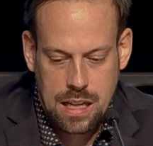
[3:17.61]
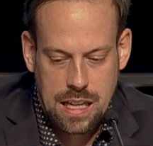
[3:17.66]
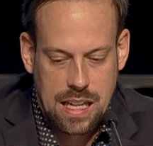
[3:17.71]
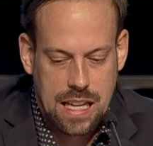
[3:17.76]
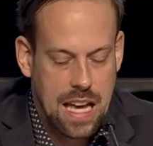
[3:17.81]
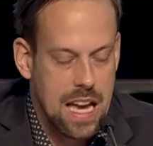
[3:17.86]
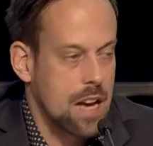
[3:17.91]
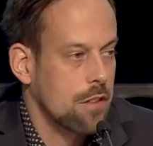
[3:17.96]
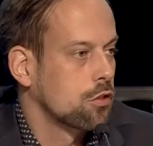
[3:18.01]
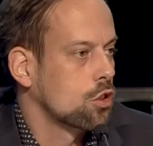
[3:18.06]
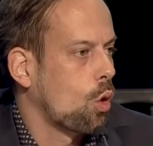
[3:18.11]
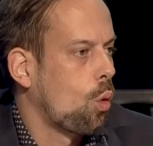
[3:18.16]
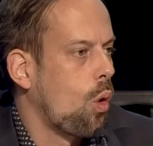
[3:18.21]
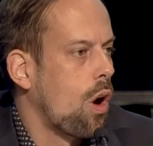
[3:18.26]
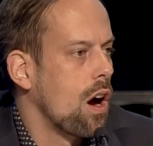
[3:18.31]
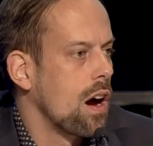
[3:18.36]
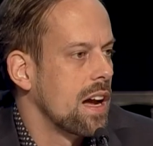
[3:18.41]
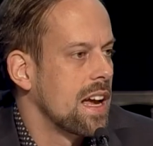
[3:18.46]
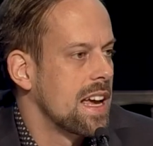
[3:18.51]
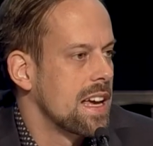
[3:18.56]
La
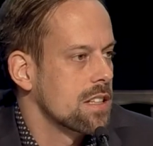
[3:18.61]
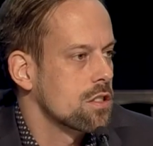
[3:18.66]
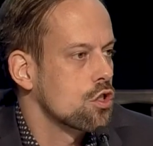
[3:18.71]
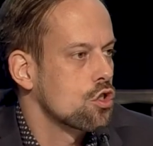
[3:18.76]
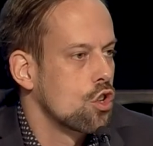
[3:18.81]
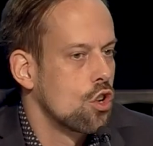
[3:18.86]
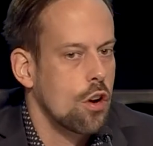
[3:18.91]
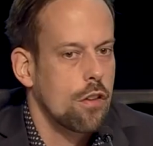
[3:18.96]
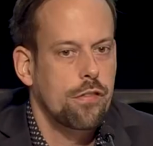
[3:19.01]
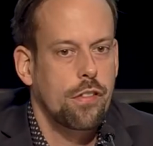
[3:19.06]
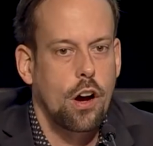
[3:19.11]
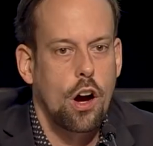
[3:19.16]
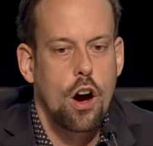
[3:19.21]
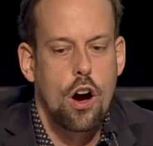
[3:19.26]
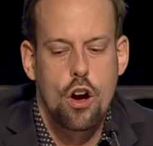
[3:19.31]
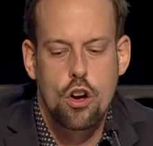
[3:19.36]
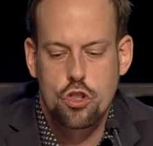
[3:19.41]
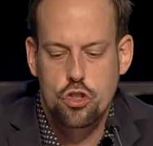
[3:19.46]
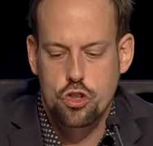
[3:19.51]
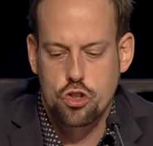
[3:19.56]
F3S le
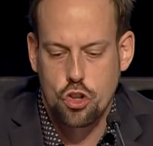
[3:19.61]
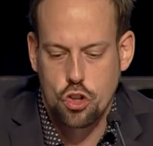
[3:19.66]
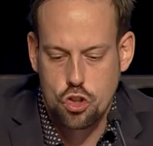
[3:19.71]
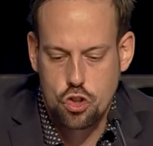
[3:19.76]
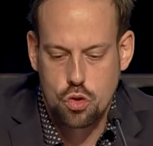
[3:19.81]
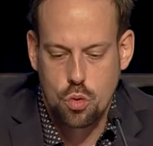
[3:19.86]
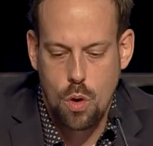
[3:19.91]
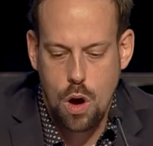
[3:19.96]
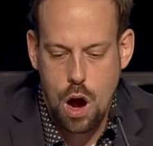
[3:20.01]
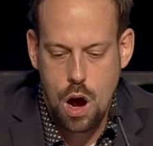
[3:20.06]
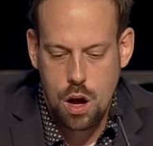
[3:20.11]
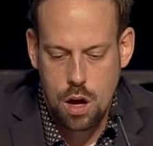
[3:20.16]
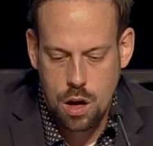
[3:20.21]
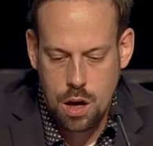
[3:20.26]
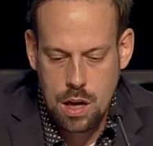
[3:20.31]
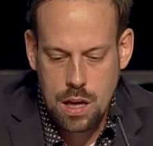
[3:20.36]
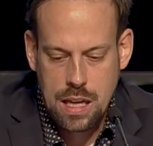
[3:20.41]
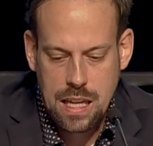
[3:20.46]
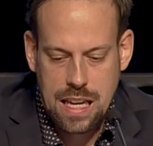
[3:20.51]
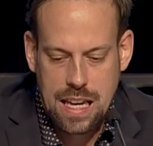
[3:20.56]
fera ce soir.
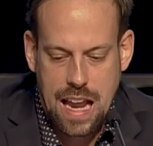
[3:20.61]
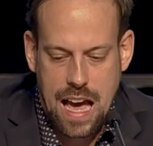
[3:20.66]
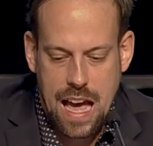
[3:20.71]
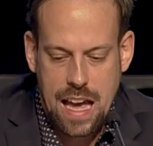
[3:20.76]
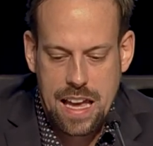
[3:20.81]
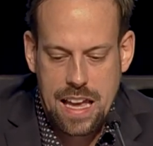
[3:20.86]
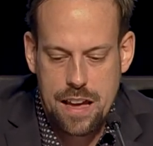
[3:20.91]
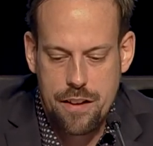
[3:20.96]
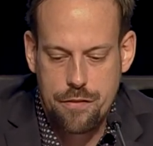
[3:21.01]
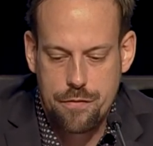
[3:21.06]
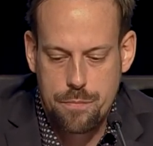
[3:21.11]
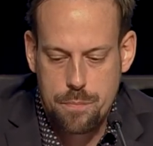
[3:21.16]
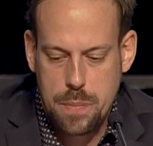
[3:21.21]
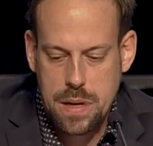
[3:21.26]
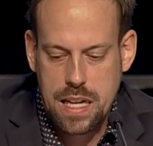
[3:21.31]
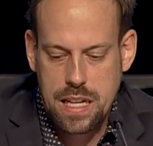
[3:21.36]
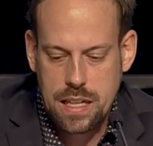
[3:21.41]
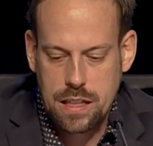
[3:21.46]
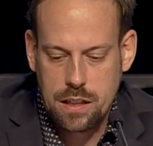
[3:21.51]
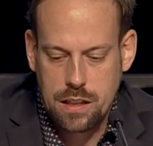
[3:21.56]
La
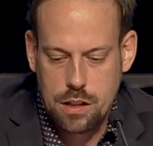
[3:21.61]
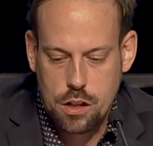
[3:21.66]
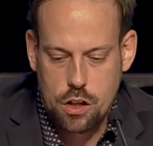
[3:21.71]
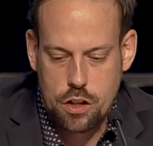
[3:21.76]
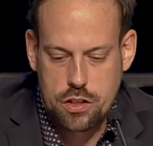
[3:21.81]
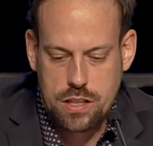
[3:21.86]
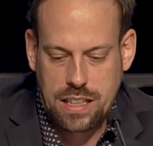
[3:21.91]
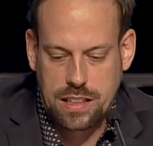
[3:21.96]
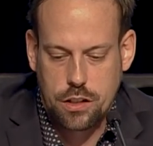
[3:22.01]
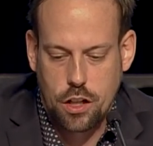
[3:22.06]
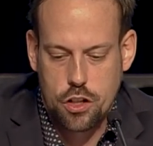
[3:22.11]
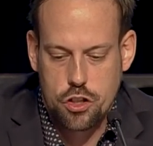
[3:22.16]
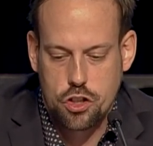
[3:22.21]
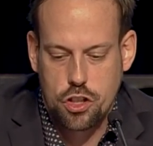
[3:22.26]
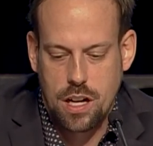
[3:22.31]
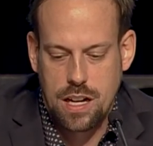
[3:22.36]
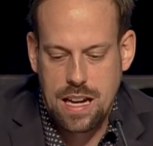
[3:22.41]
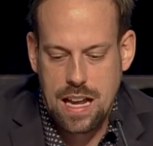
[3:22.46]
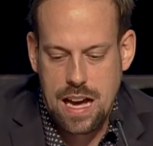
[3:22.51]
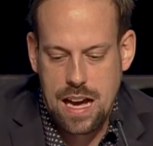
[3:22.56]
FP, le secteur
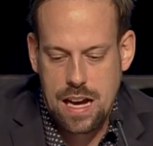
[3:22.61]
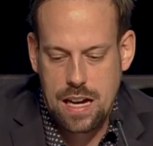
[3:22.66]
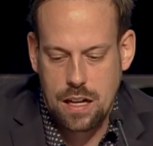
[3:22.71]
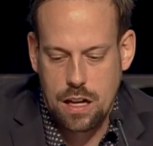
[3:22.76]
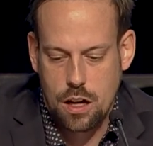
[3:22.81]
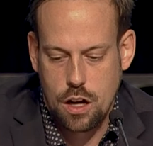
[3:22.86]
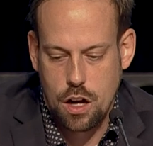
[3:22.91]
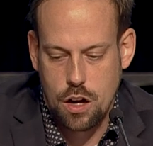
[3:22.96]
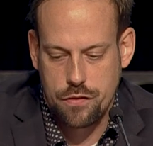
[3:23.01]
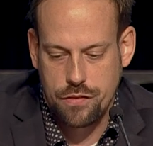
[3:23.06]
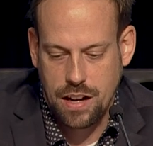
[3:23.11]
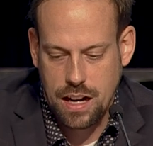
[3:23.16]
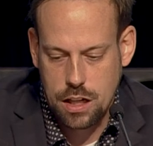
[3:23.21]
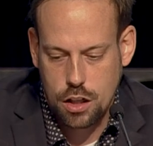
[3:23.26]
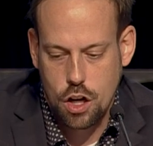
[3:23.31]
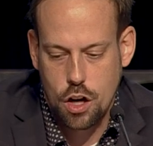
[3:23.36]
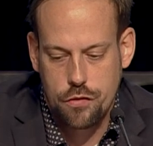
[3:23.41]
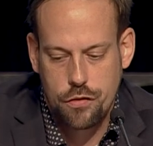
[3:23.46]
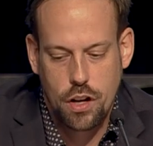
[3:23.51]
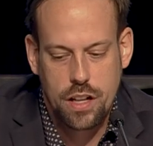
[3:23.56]
scolaire euh,
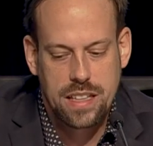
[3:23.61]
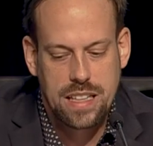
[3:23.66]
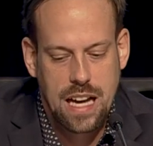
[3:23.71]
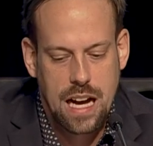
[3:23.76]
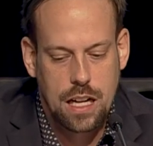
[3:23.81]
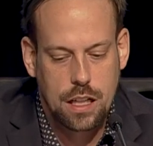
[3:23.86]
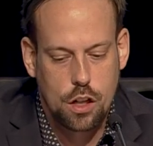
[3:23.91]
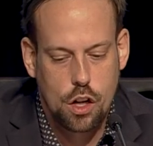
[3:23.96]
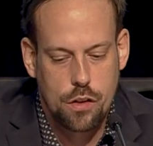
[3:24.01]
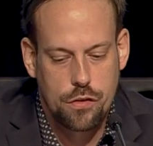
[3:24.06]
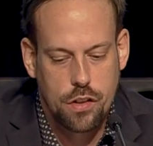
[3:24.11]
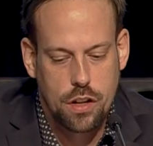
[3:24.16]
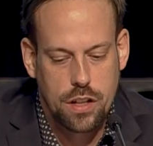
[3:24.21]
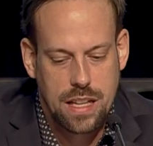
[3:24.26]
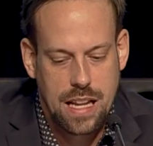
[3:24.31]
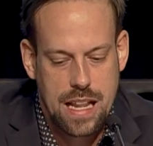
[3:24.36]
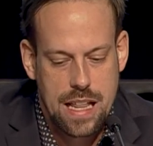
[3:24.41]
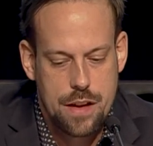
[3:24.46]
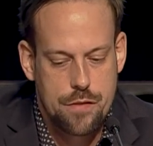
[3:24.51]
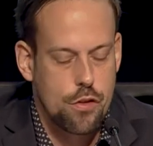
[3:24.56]
francophone et anglophone
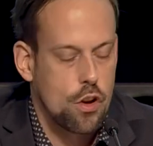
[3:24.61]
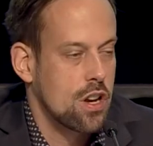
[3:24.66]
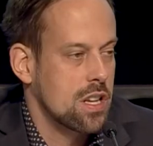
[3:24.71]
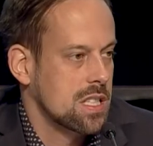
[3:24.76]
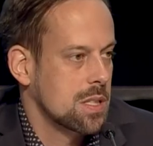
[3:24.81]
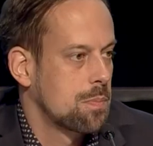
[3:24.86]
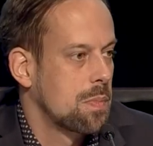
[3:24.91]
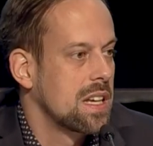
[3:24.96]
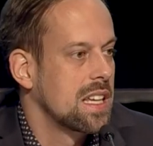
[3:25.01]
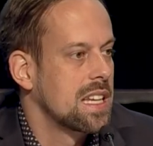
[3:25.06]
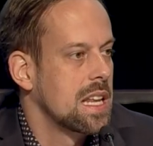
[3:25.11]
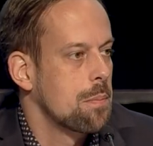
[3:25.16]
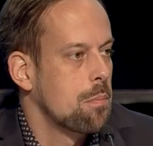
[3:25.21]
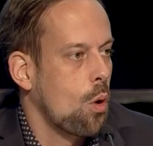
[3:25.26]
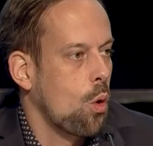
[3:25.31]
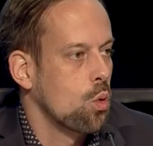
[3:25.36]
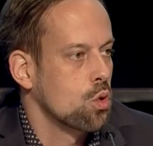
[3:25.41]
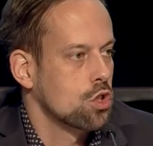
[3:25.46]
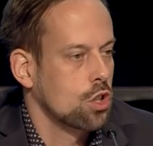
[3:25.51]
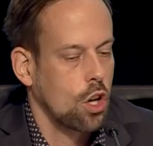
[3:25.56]
à la FESP
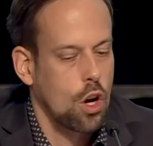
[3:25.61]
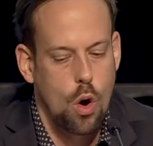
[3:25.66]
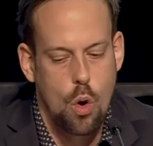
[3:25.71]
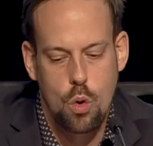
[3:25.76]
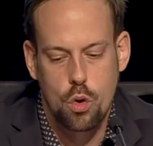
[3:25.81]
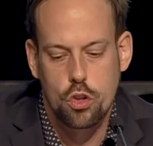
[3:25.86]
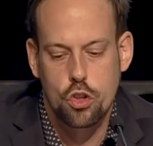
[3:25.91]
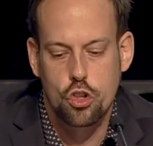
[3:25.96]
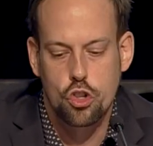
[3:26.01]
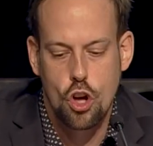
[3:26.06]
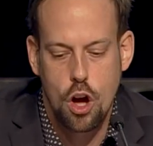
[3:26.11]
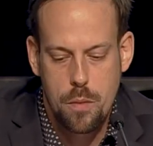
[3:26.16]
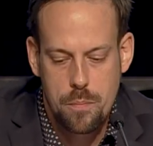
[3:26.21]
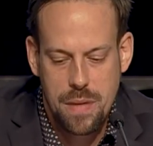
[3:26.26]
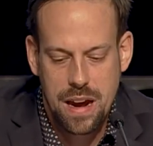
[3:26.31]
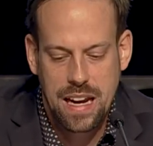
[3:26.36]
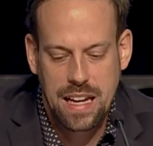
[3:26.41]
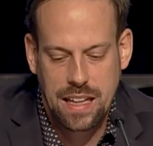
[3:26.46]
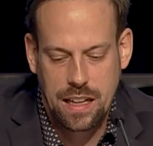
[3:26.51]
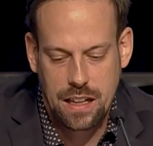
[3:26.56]
déposeront
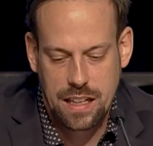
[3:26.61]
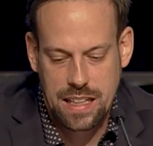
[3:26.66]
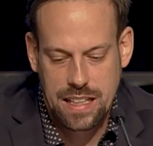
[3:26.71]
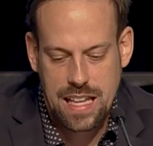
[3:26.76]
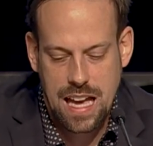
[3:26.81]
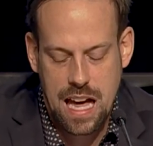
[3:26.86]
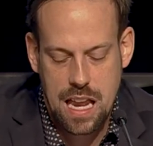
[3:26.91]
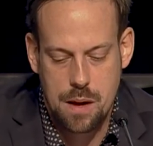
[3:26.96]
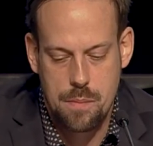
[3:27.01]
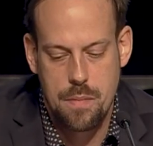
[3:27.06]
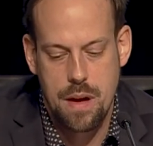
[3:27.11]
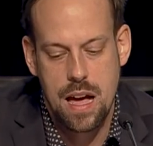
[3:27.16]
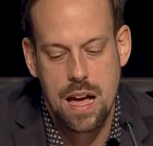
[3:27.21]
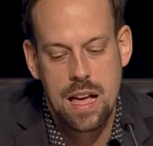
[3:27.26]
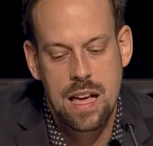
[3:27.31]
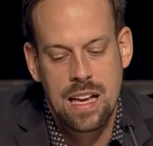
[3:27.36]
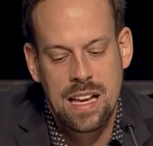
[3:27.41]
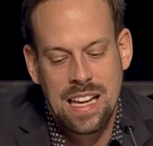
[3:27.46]
demain également.